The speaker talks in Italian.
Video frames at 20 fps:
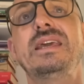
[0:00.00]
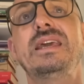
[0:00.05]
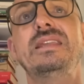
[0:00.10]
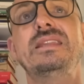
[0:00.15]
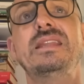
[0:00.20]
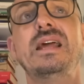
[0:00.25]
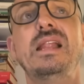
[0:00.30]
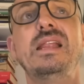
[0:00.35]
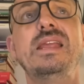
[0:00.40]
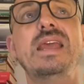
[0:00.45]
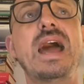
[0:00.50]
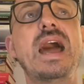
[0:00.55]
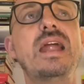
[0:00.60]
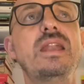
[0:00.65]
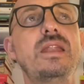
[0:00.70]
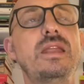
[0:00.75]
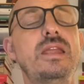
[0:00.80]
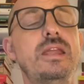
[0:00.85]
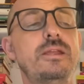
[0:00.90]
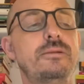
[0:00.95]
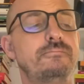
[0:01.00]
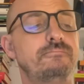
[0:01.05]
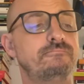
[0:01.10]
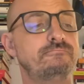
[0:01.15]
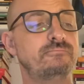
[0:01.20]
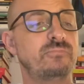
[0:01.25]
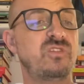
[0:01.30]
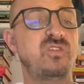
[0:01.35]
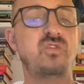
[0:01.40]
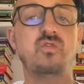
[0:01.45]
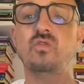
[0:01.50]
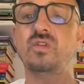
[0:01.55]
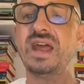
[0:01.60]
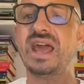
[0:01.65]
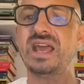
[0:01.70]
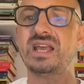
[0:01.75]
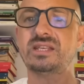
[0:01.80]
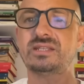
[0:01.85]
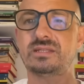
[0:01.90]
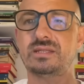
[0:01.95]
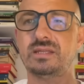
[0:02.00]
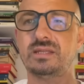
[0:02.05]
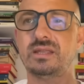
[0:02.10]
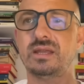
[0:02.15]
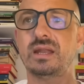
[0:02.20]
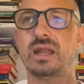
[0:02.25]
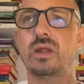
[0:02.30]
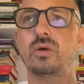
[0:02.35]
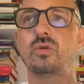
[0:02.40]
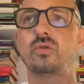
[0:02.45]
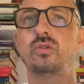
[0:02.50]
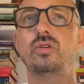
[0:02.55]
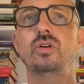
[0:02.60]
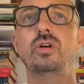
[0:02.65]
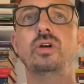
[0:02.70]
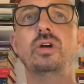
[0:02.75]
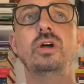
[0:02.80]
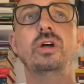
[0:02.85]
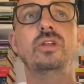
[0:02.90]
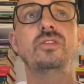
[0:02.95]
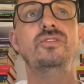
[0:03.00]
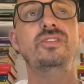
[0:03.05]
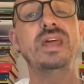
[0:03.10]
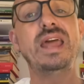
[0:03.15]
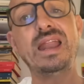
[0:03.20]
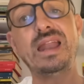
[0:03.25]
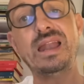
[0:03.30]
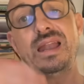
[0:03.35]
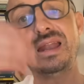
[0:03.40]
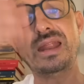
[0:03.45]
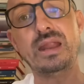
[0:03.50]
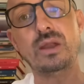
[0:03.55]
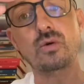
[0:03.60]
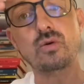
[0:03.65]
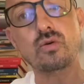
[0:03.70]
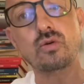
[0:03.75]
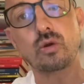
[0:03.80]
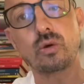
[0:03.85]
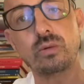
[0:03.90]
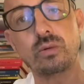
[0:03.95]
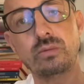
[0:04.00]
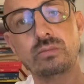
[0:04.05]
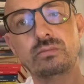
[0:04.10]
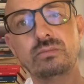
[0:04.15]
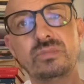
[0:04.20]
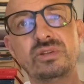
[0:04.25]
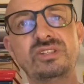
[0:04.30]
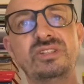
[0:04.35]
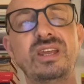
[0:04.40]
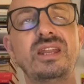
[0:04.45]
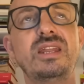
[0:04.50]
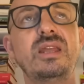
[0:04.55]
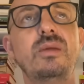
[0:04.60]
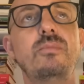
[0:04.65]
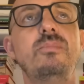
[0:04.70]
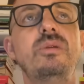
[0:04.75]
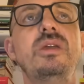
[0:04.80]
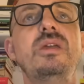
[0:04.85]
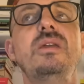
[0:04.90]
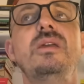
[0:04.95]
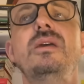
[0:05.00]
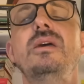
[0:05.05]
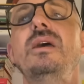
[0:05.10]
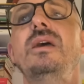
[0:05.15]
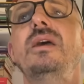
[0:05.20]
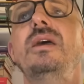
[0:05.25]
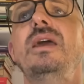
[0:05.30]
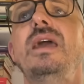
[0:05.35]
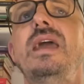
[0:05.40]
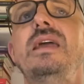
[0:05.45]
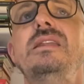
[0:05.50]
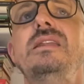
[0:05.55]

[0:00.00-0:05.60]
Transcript: che dagli anni funesti della loro delle loro Serie B e